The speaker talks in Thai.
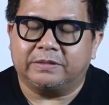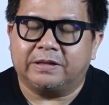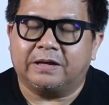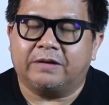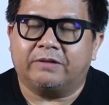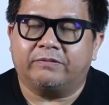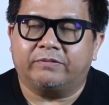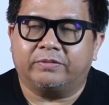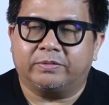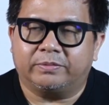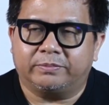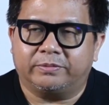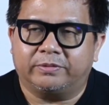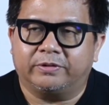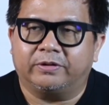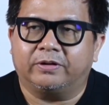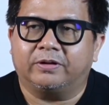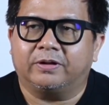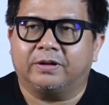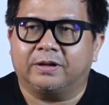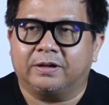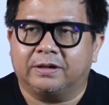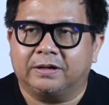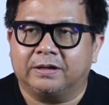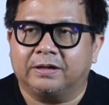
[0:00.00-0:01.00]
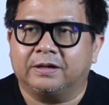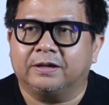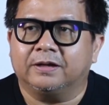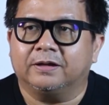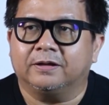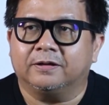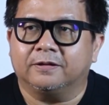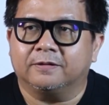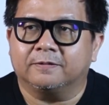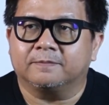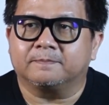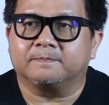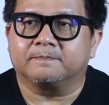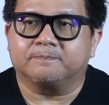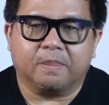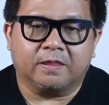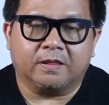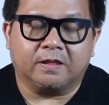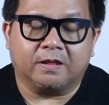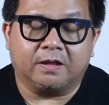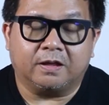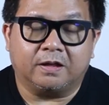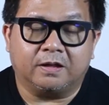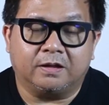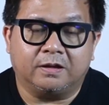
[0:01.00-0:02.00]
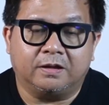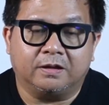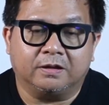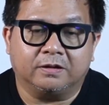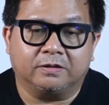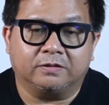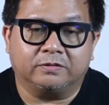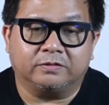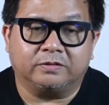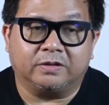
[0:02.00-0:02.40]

จากปรัชญาปิ่นแก้วผู้กำกับ